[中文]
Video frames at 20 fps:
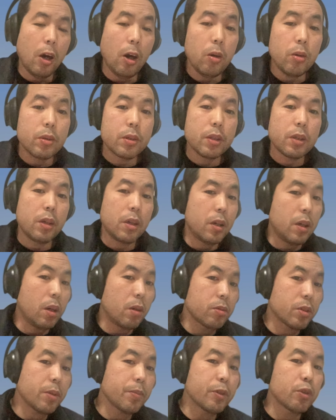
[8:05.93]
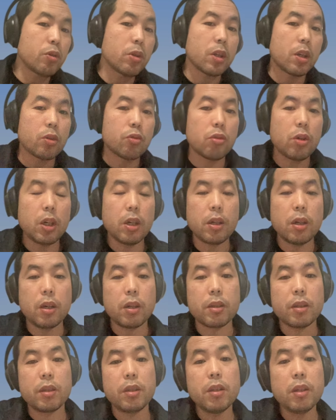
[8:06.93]
好，啊，这位作者说，
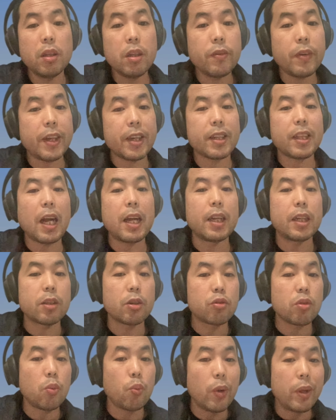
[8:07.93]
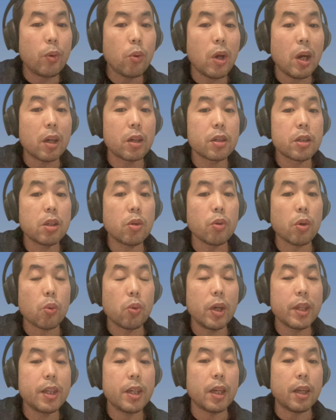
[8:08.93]
啊，另外一个大点，他说文化和社会
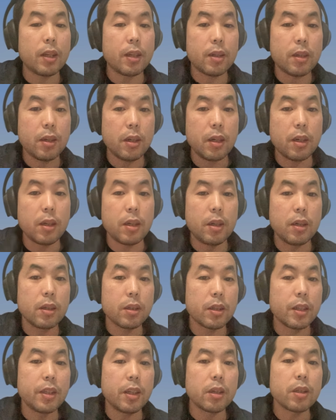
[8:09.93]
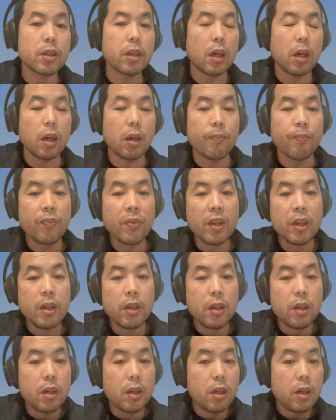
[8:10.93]
观念，呃，的影响啊，
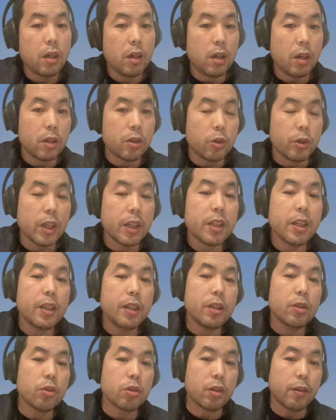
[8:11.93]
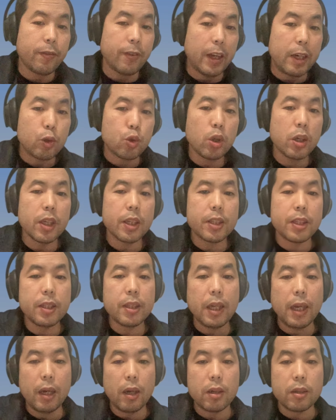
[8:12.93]
呃，首先第一就是反创业
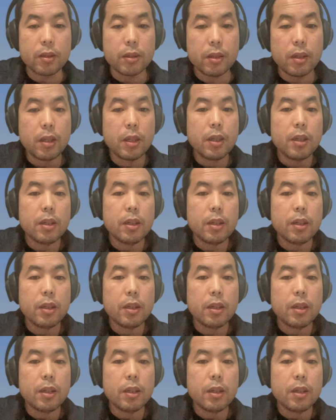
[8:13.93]
心态啊，